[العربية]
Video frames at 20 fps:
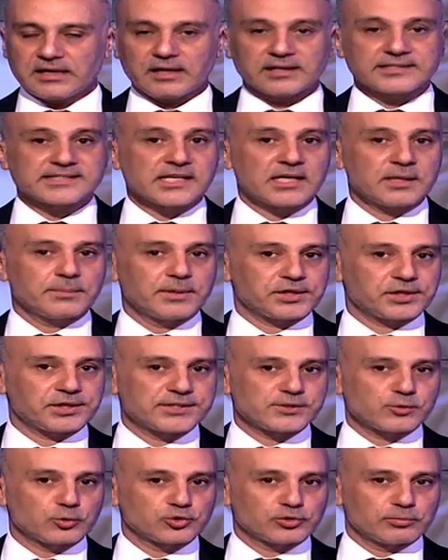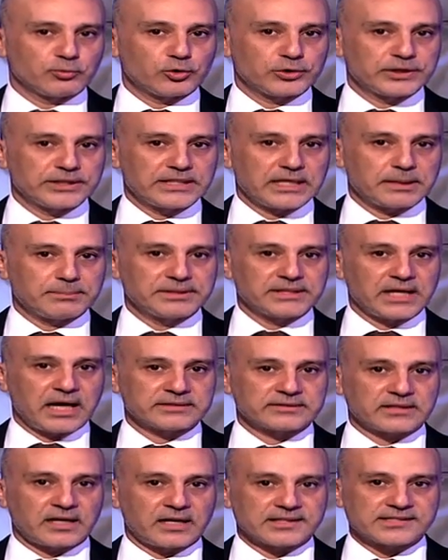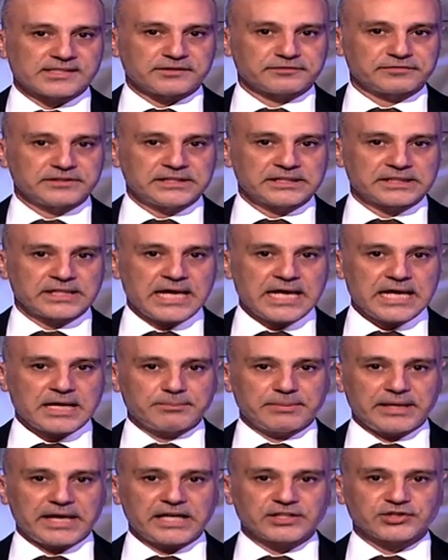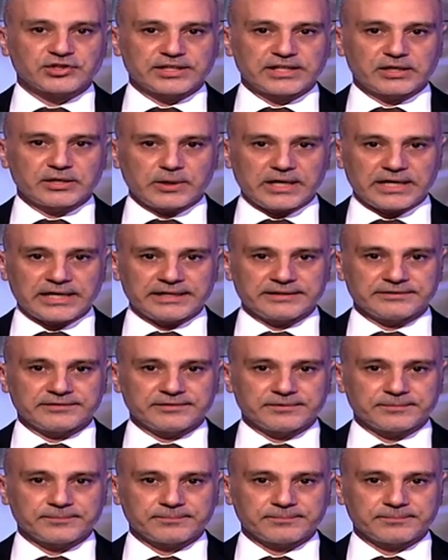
أصاب رئيس الجمهورية بضعة عصافير بحجر واحد